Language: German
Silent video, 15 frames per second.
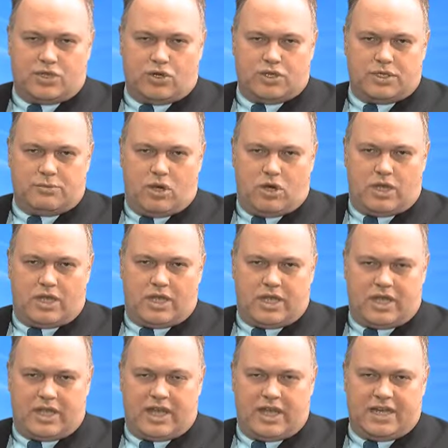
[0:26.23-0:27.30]
heute Morgen
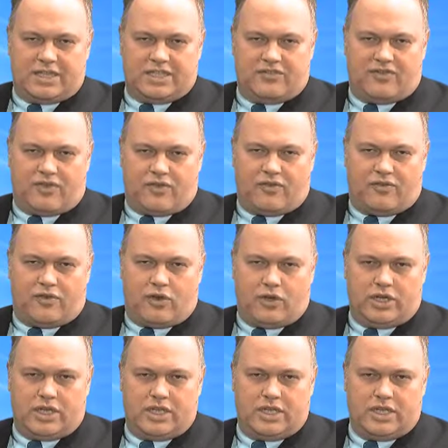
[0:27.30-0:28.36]
relativ
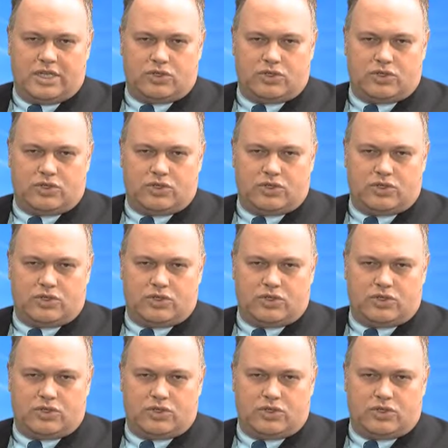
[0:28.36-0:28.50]
freundlich,